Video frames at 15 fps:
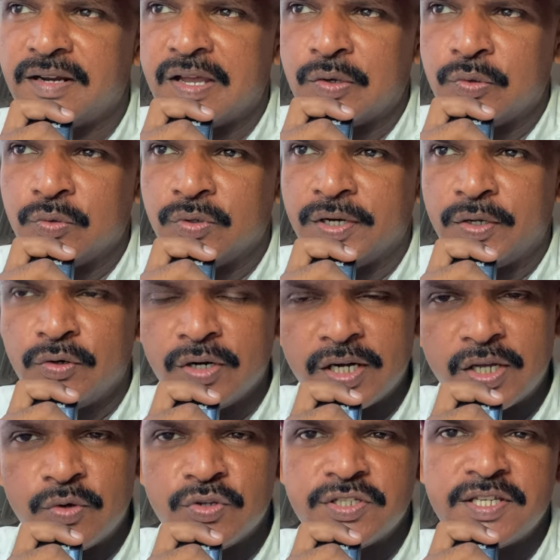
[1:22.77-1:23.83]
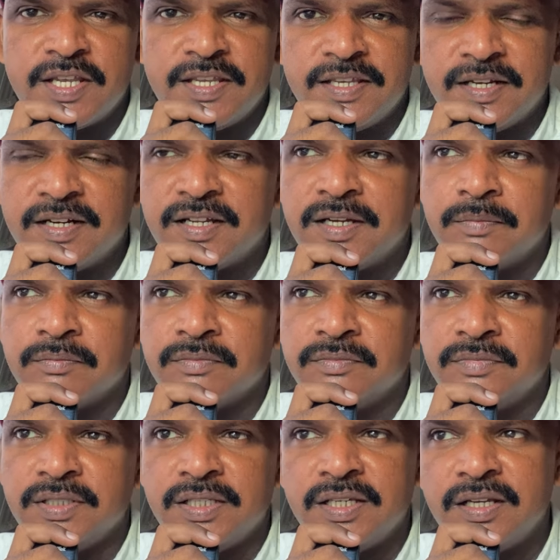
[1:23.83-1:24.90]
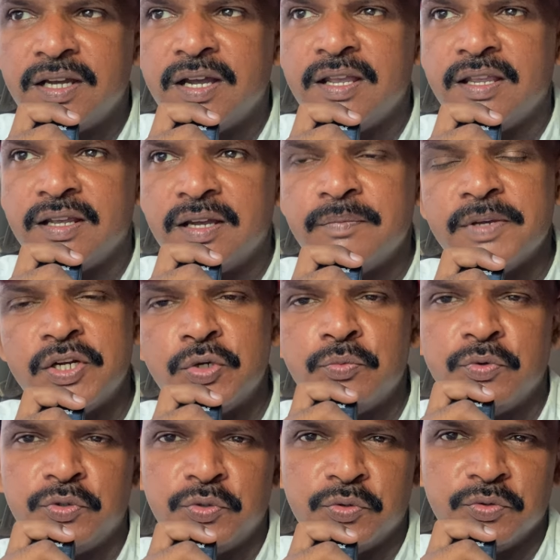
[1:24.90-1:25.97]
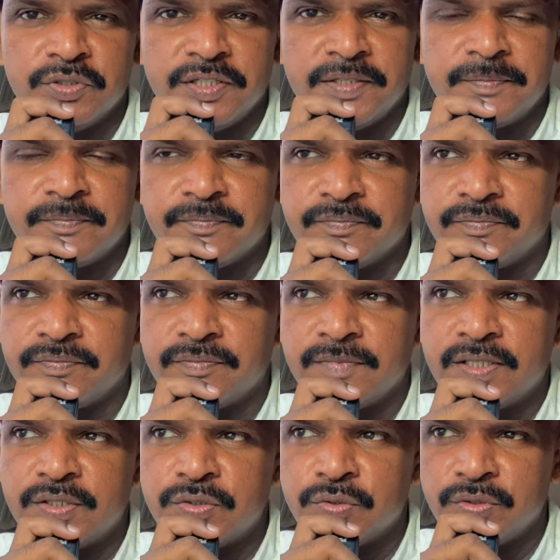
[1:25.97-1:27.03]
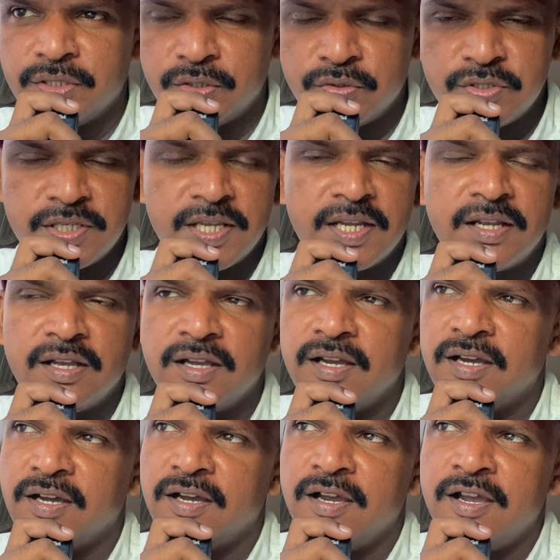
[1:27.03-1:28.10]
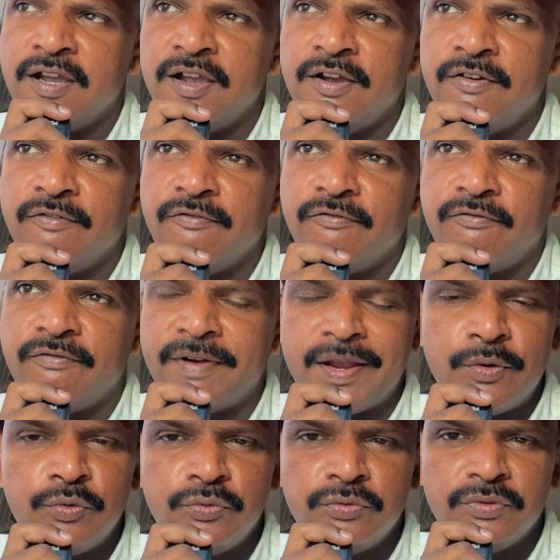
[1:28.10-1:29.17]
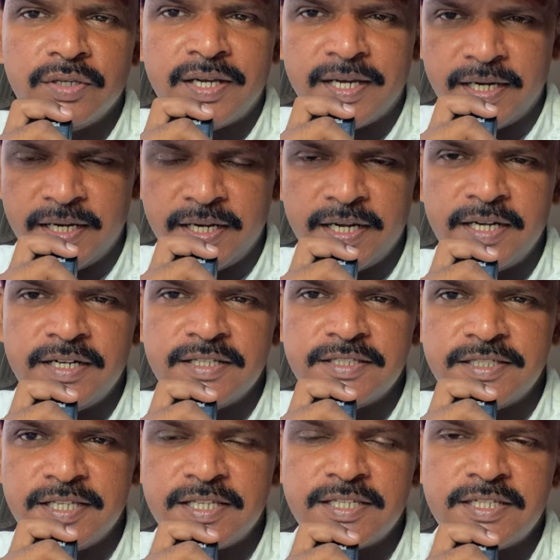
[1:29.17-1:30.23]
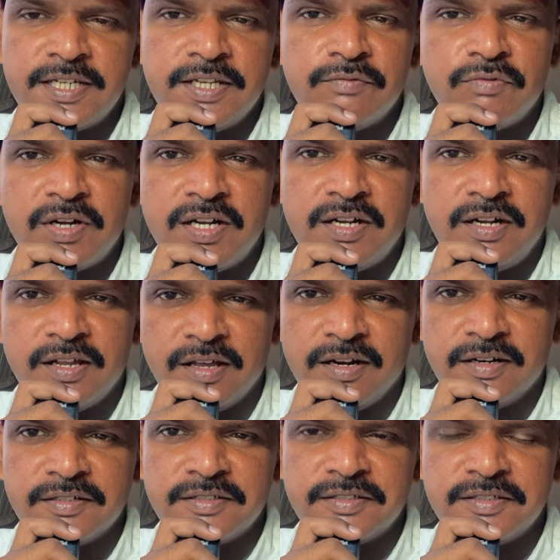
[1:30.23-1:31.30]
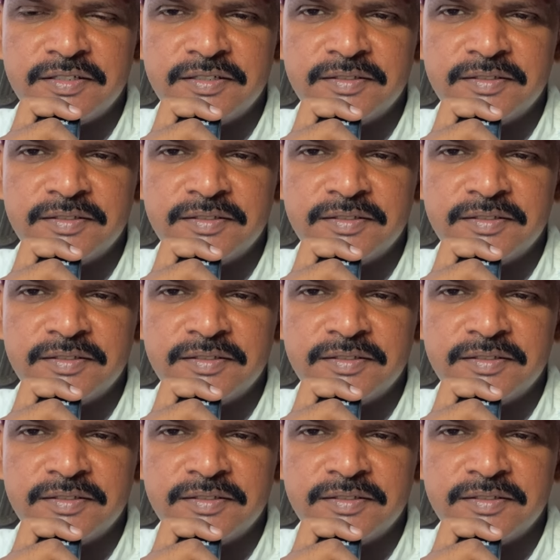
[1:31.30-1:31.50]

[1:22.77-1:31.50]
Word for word: నాకు రెగ్యులర్గా వచ్చే ఇన్కమ్ ఇంకా ఇంకా పెరిగిపోతూ ఉంది సో ఈరోజు ఏకంగా ఫైవ్ హండ్రెడ్ సిక్స్టీ వన్ డాలర్స్